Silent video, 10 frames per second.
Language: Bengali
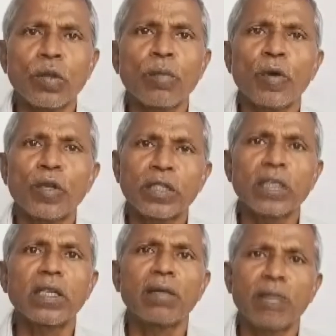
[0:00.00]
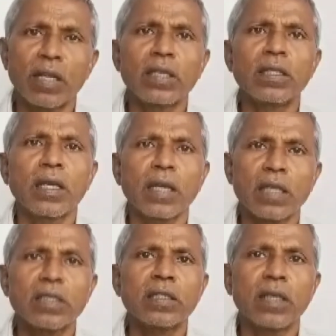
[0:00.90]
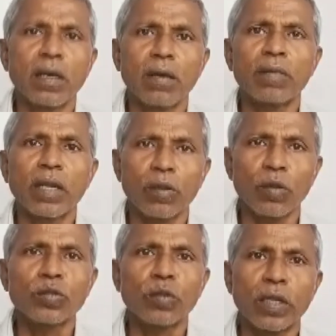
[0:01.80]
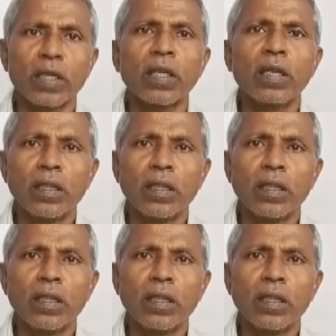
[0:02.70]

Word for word: সব পঞ্চায়েতরা আমরা এইটা কাজে আমরা এই অঞ্চলের